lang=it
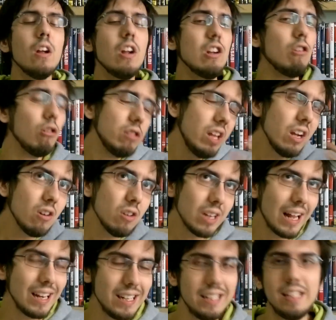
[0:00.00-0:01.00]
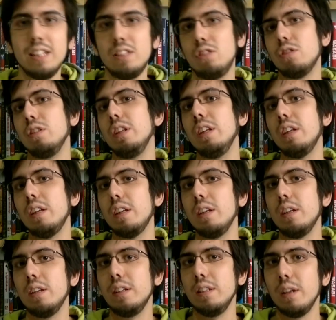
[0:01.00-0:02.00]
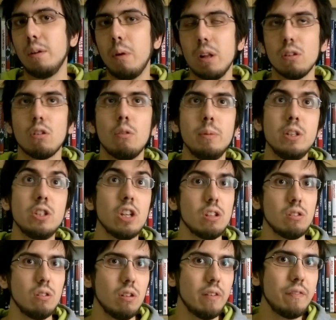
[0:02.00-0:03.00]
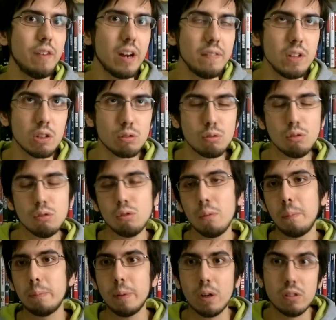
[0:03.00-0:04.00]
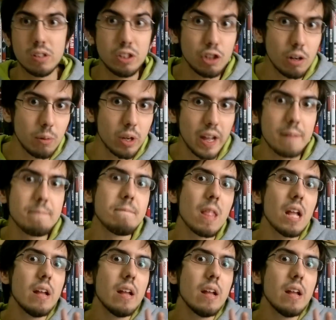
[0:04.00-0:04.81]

non dico dall'inizio di, di quando ho cominciato a fare video su YouTube, però diciamo che